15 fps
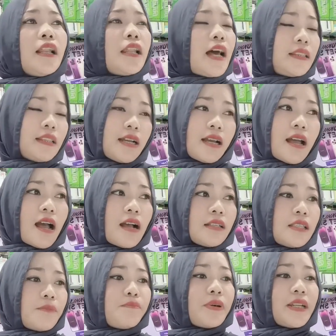at
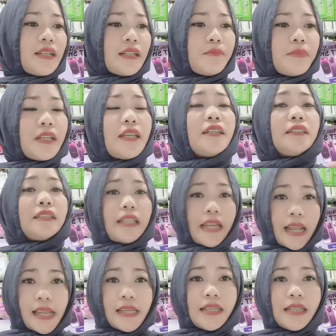nag-accept pa rin kami ng
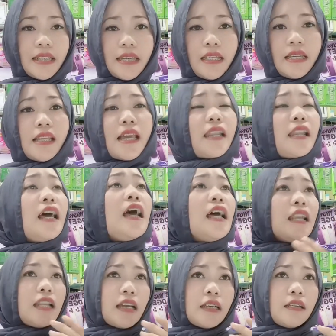trade-in. Yan.
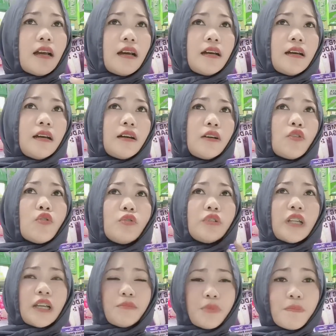Nag, uh, kung
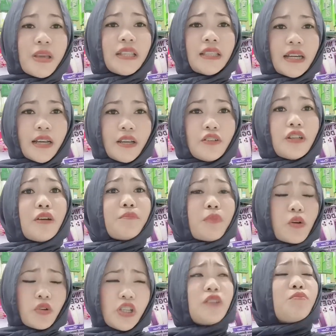nagbibenta kayo ng
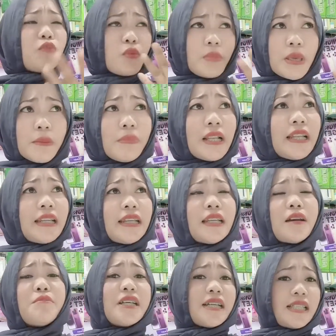phone, yan, bumibili rin
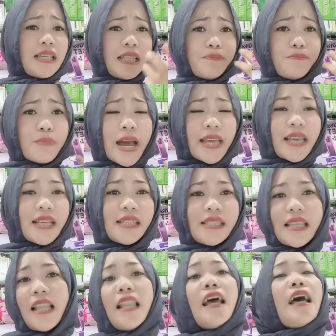kami kasi buy and
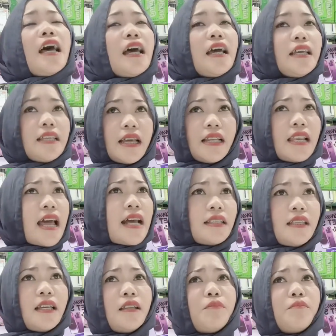sell, yan lahat
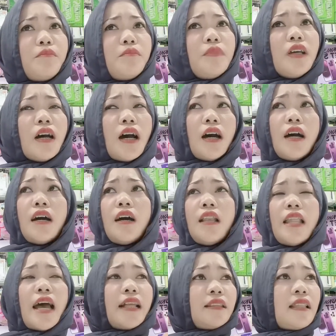yan.
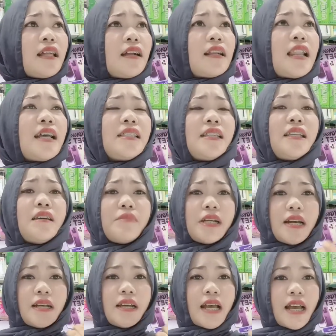Uh, lahat ng klase ng
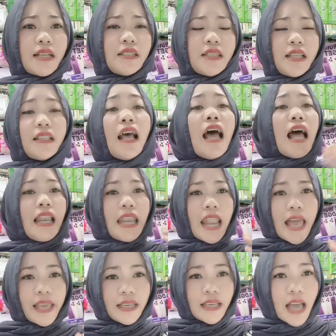mga gadget
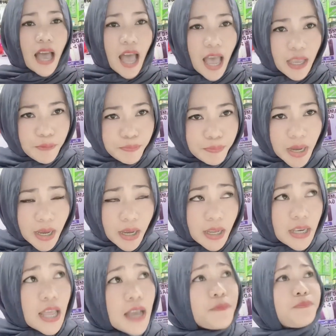like I,
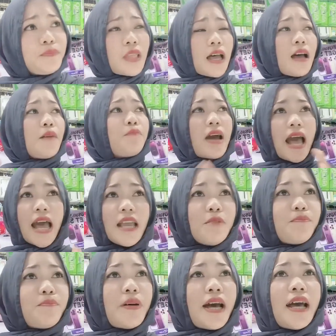uh, laptop,
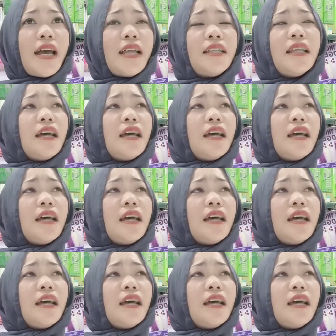iPad,